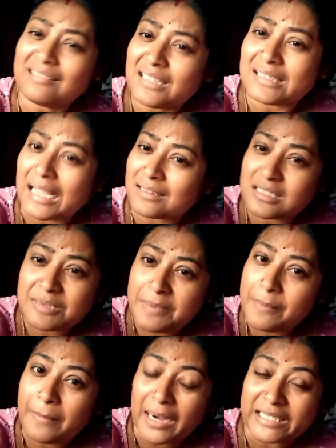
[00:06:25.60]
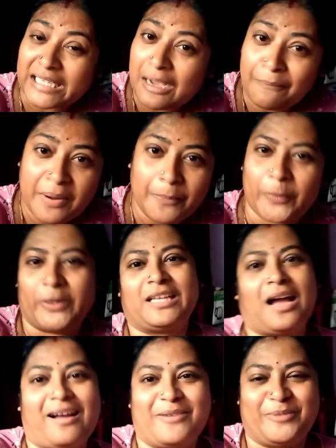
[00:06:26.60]
দাঁতে দাঁত চিপে মাটি কামড়ে পড়ে
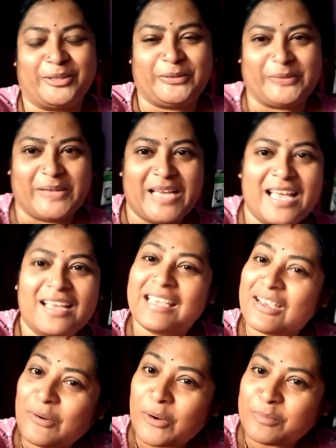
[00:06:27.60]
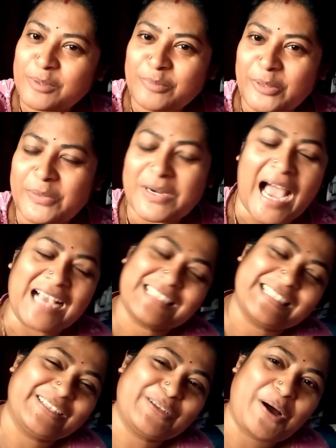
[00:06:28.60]
থাকার মতন কি করব বলুন
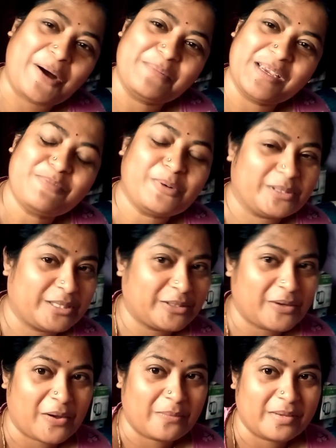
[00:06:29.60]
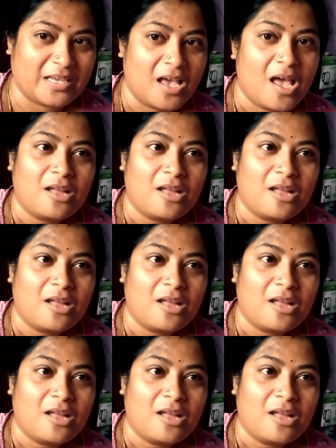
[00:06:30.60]
হাসতে তো হবেই বলতে তো হবে